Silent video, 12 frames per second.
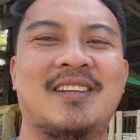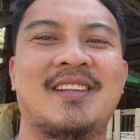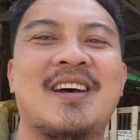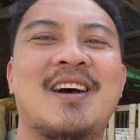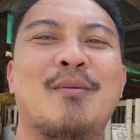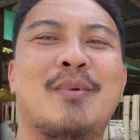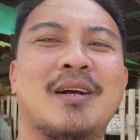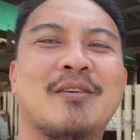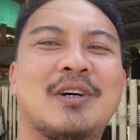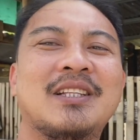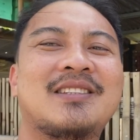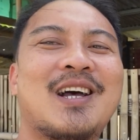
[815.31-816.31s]
na mag
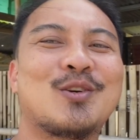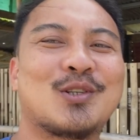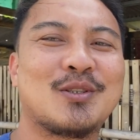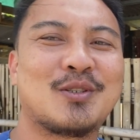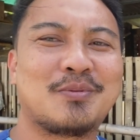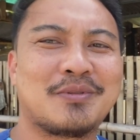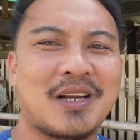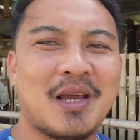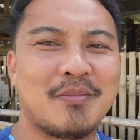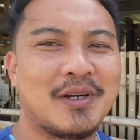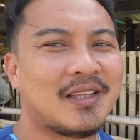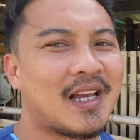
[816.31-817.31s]
1,000
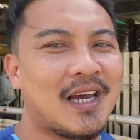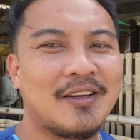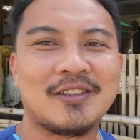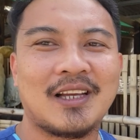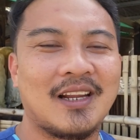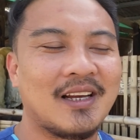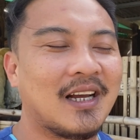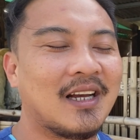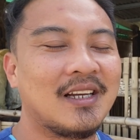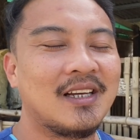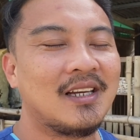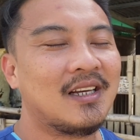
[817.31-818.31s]
subscriber tayo talaga.
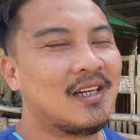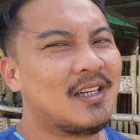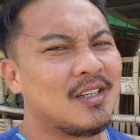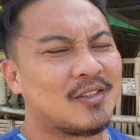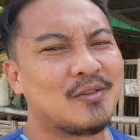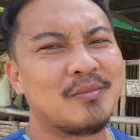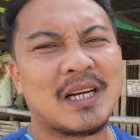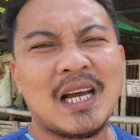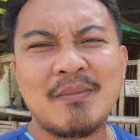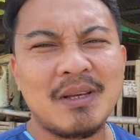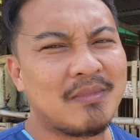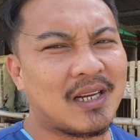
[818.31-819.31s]
So
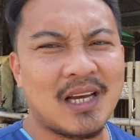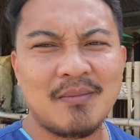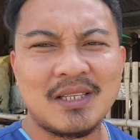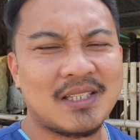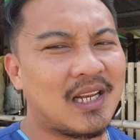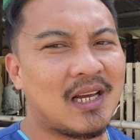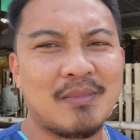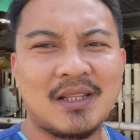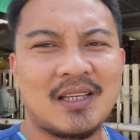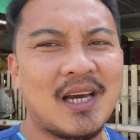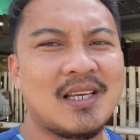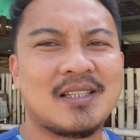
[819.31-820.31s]
maraming maraming salamat
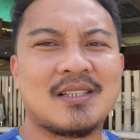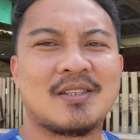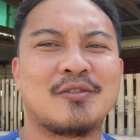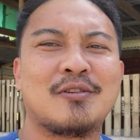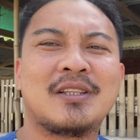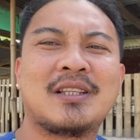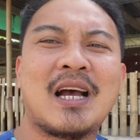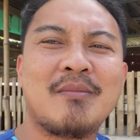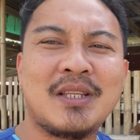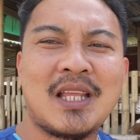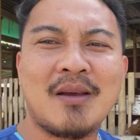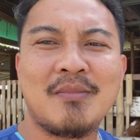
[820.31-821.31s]
guys. So ang
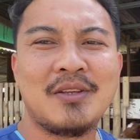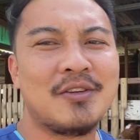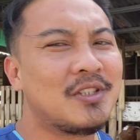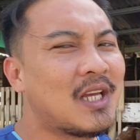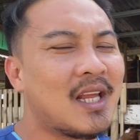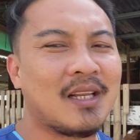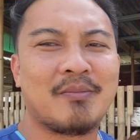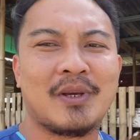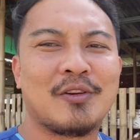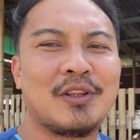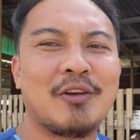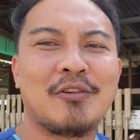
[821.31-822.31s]
dami-dami nyo dyan.
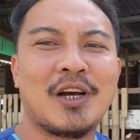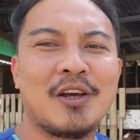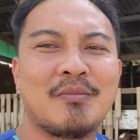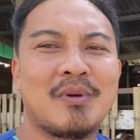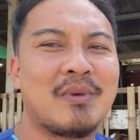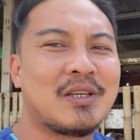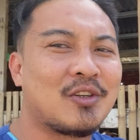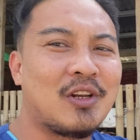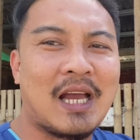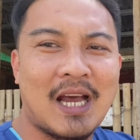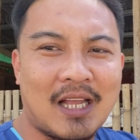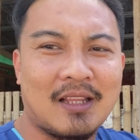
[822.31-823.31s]
Pero hindi ko na kayo may
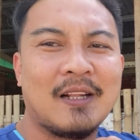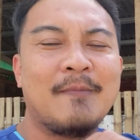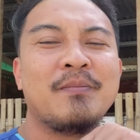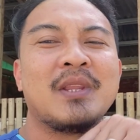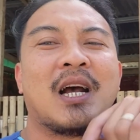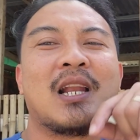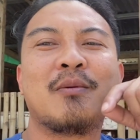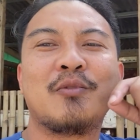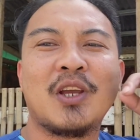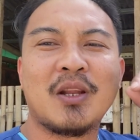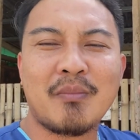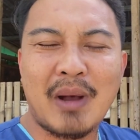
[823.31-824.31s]
mention lahat. Alam
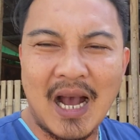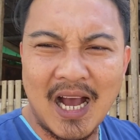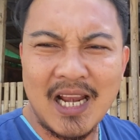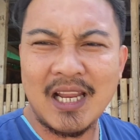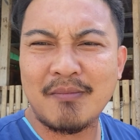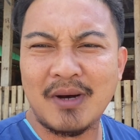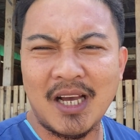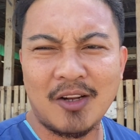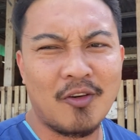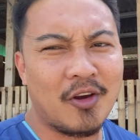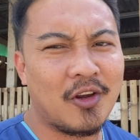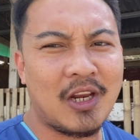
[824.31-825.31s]
nyo yan, mahal na
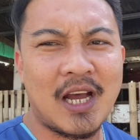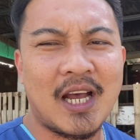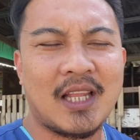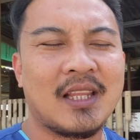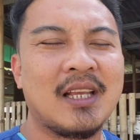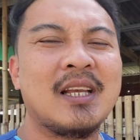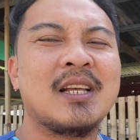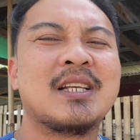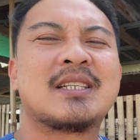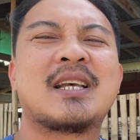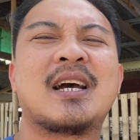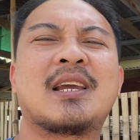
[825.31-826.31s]
mahal ko kayong lahat.
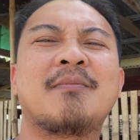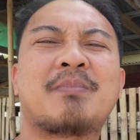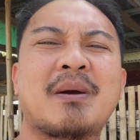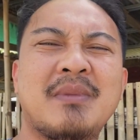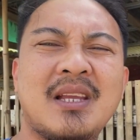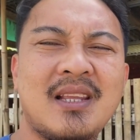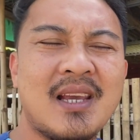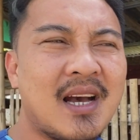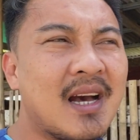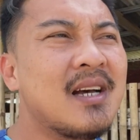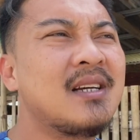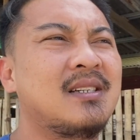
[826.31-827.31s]
Sa aking
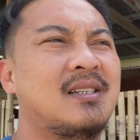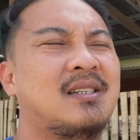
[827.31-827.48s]
pamilya,